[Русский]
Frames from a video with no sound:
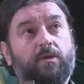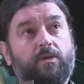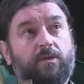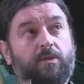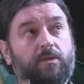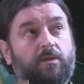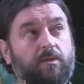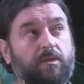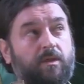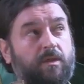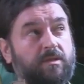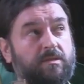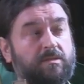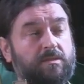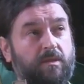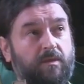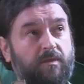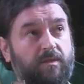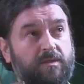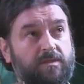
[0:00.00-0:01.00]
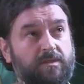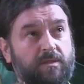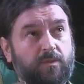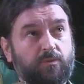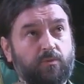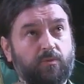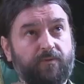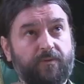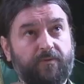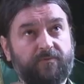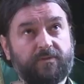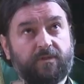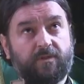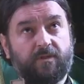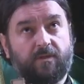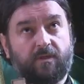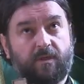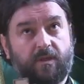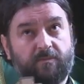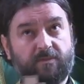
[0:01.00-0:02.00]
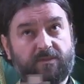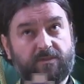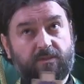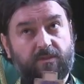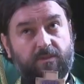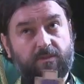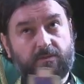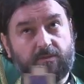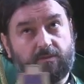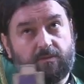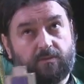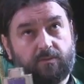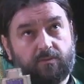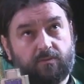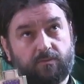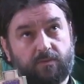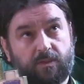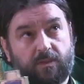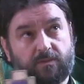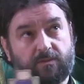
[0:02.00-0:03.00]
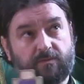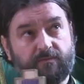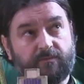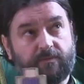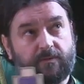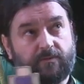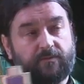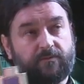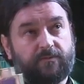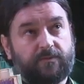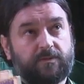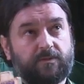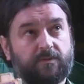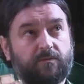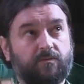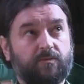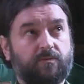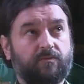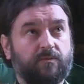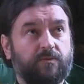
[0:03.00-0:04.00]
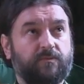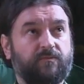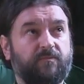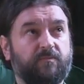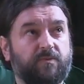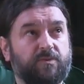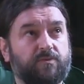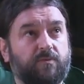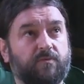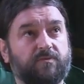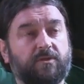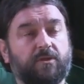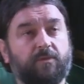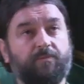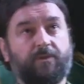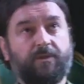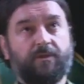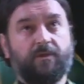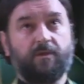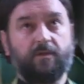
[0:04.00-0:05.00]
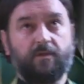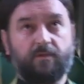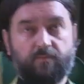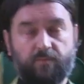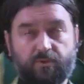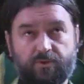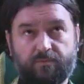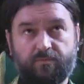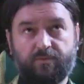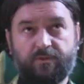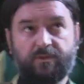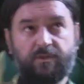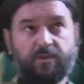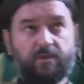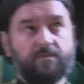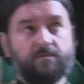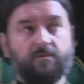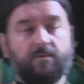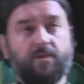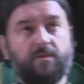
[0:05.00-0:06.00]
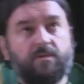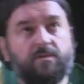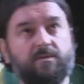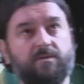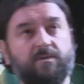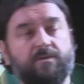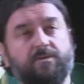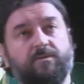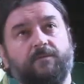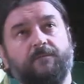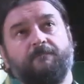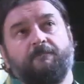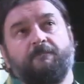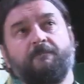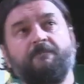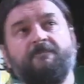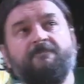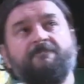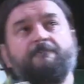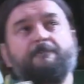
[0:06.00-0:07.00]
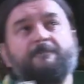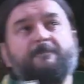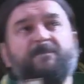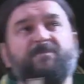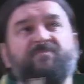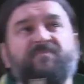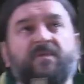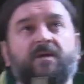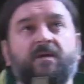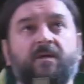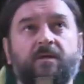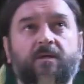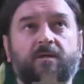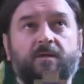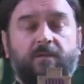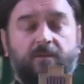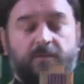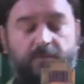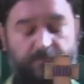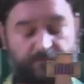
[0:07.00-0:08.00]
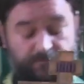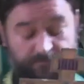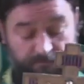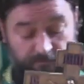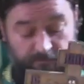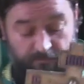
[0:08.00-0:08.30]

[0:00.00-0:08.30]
И я не знаю, есть ли ануфриевские храмы здесь у нас, где-то вот в московских пределах. Может быть, есть, но я не слышал. Э,